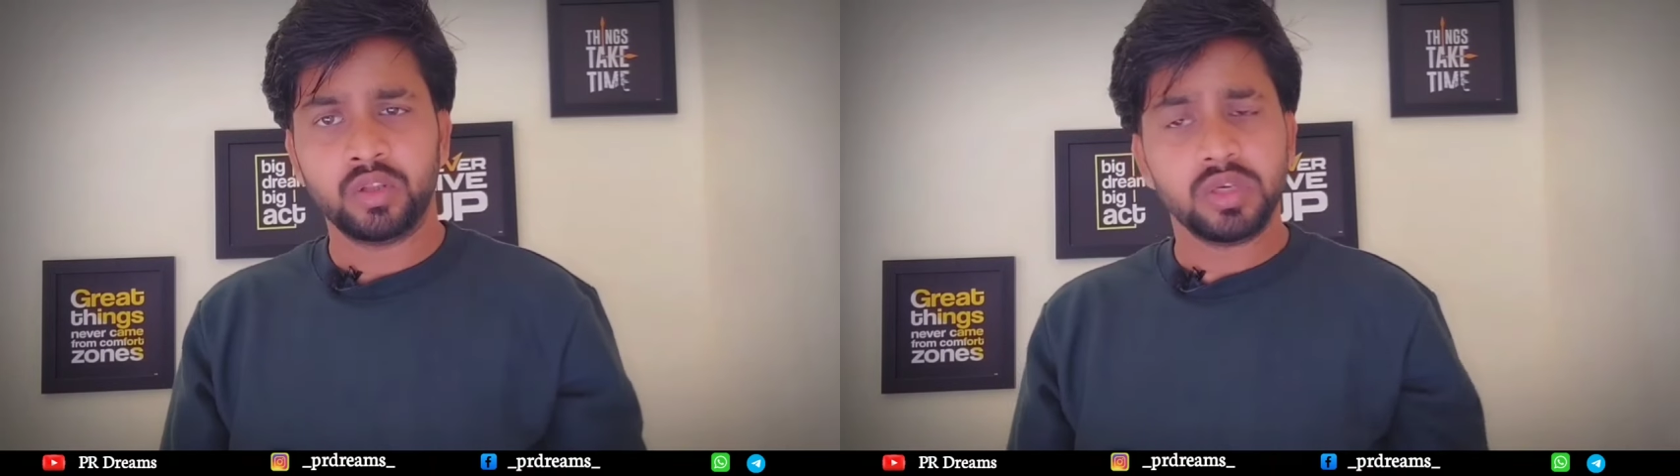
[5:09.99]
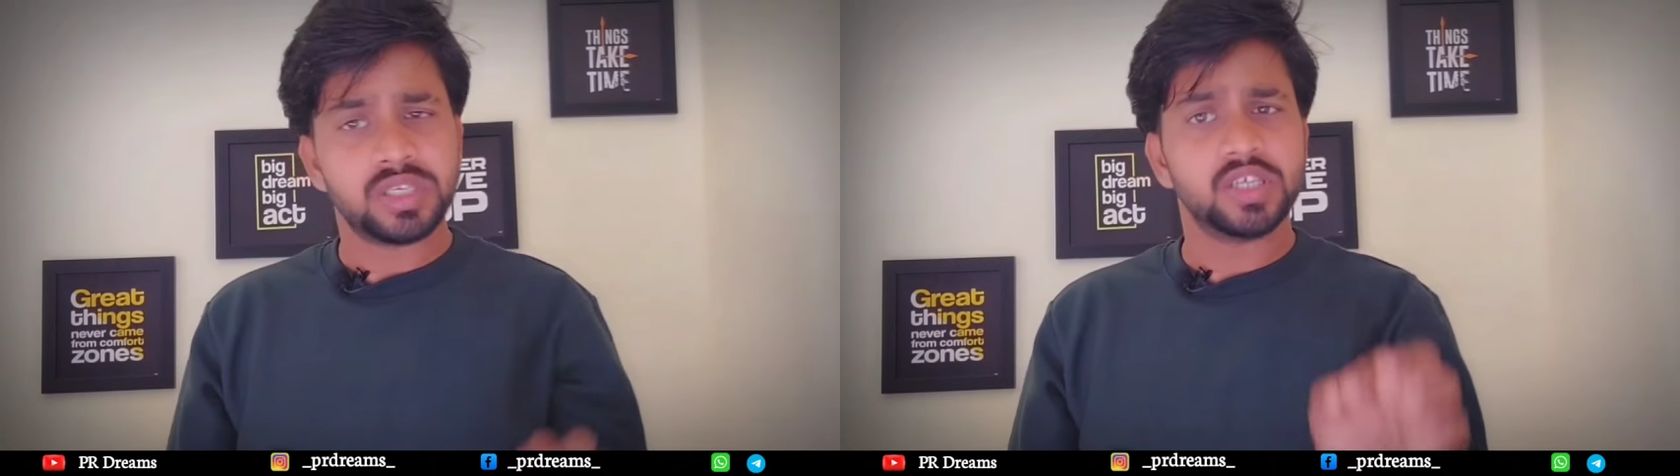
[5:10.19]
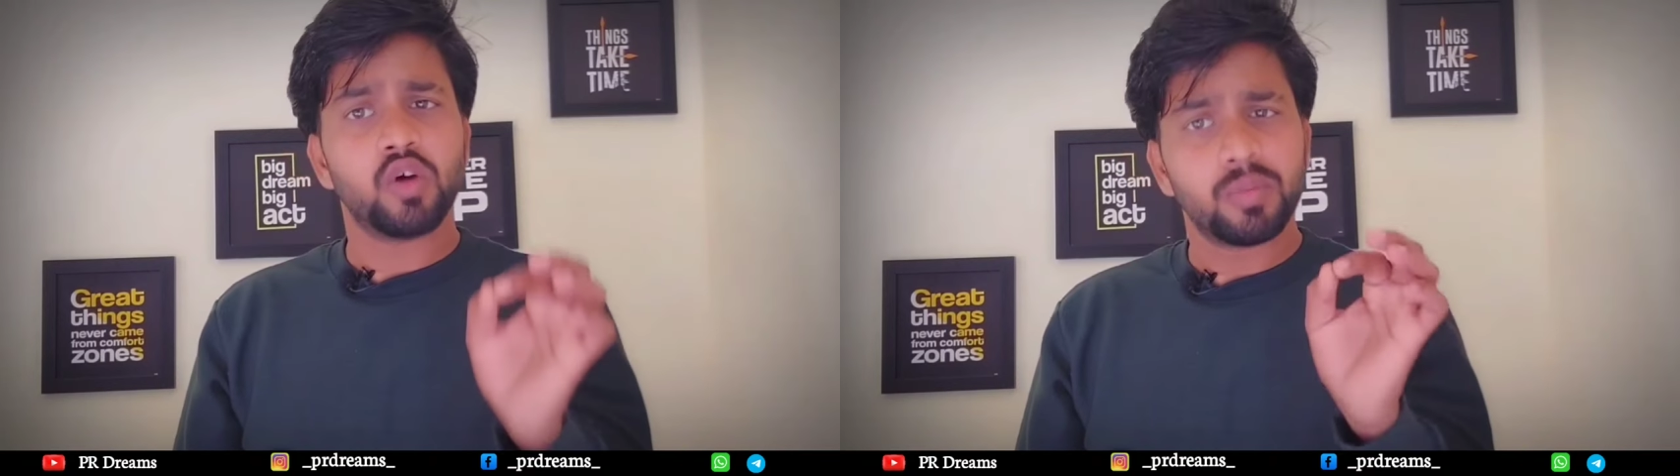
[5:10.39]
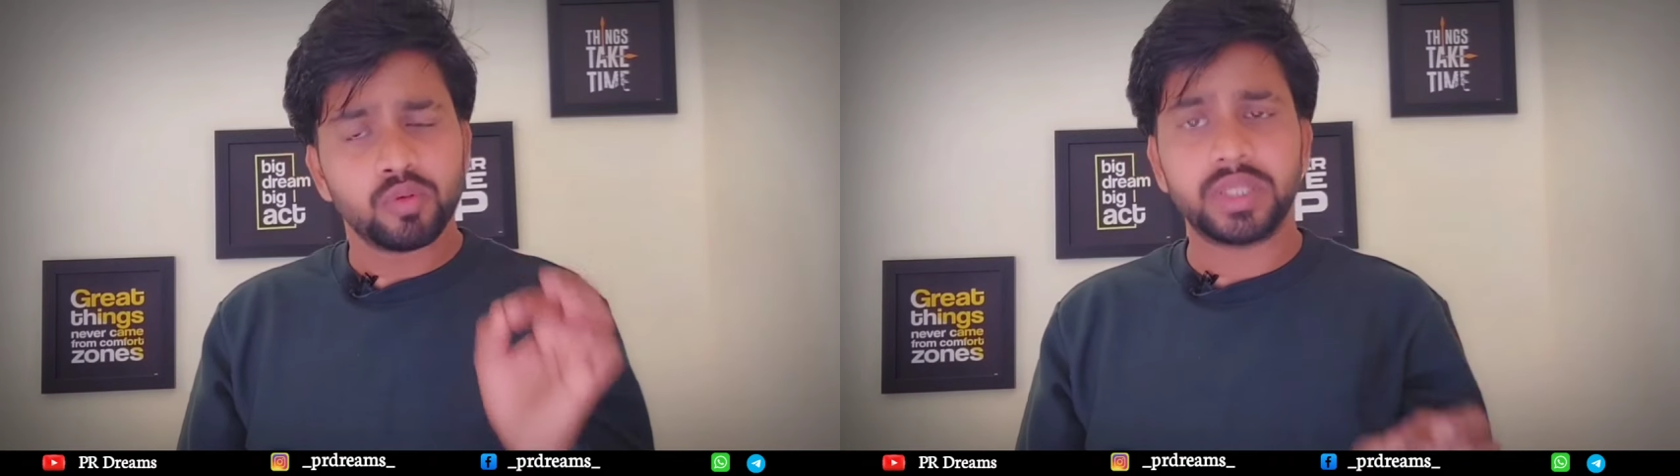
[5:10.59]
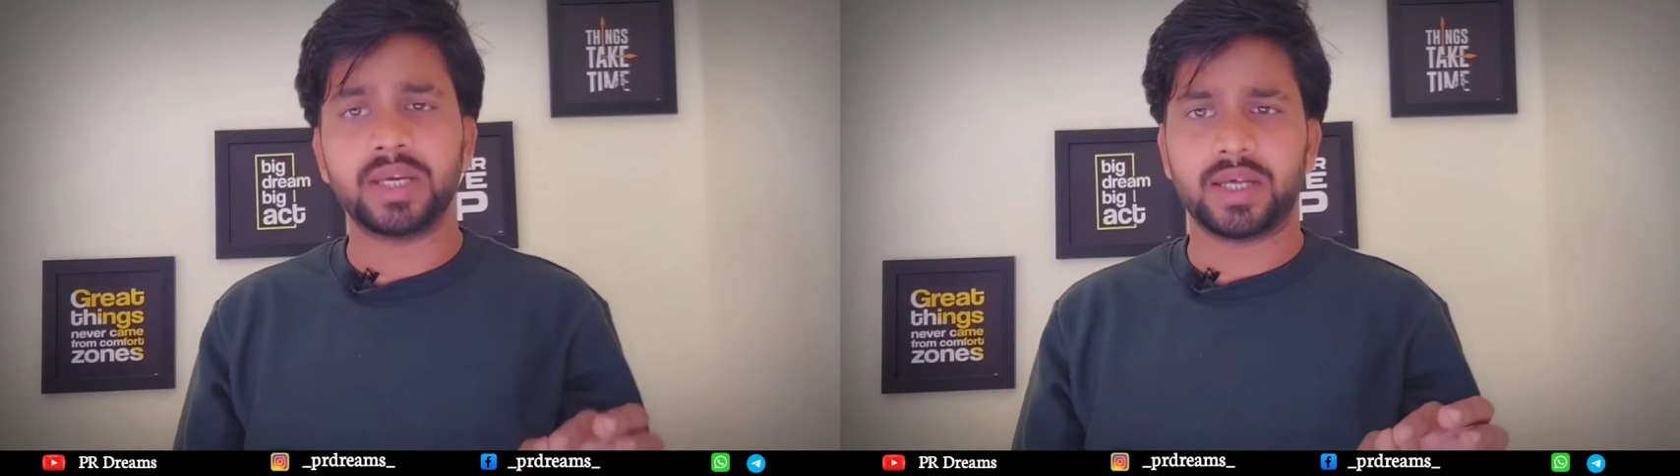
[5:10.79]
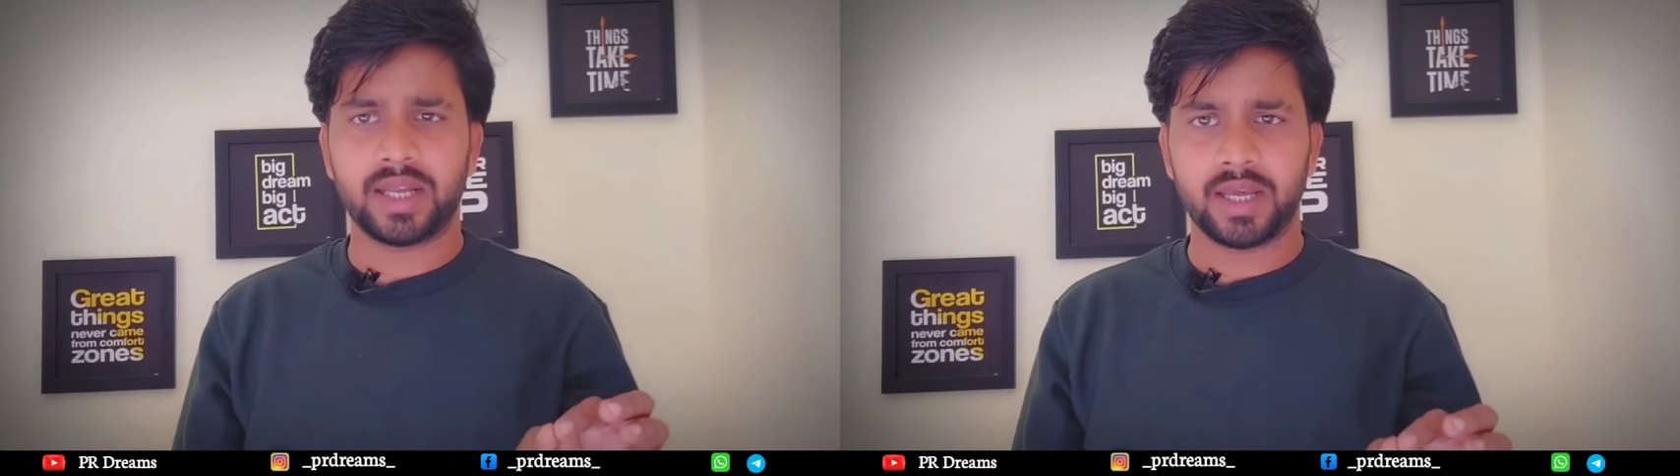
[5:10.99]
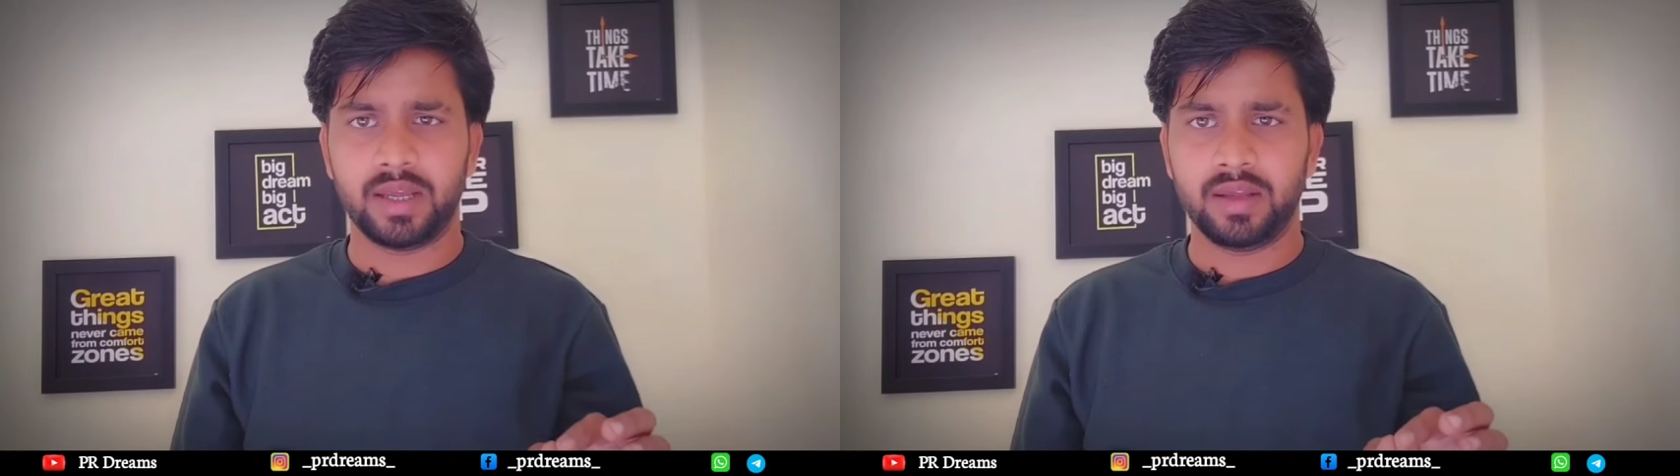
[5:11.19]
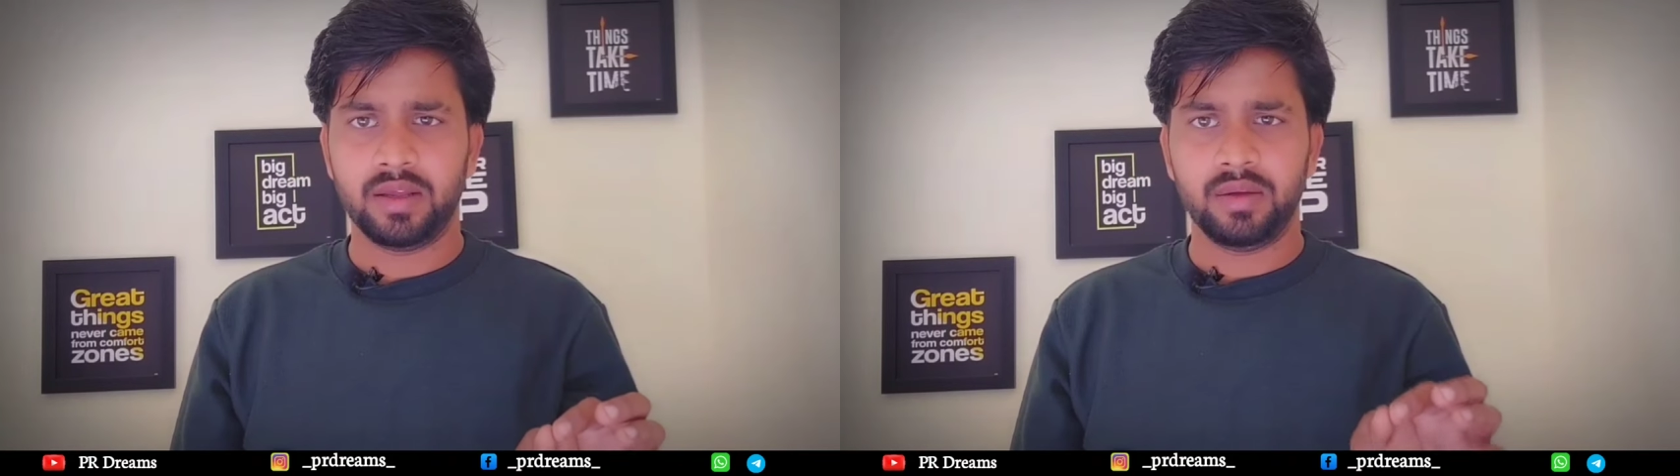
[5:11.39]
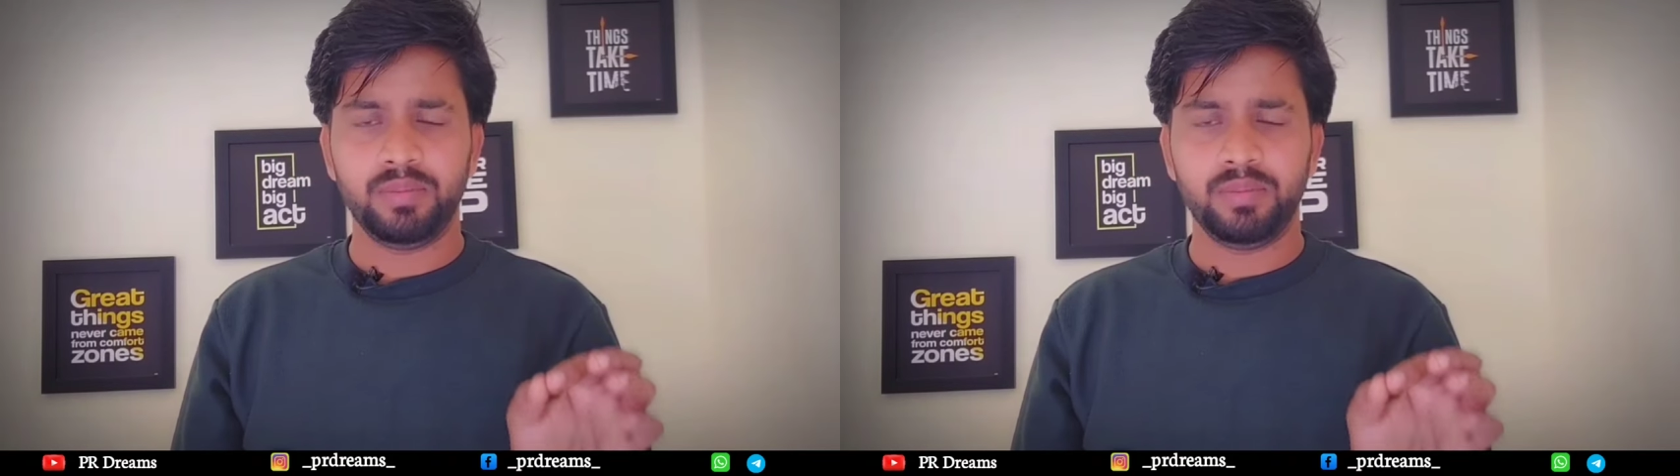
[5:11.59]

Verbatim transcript: तो इस चीज़ को आपको देखना है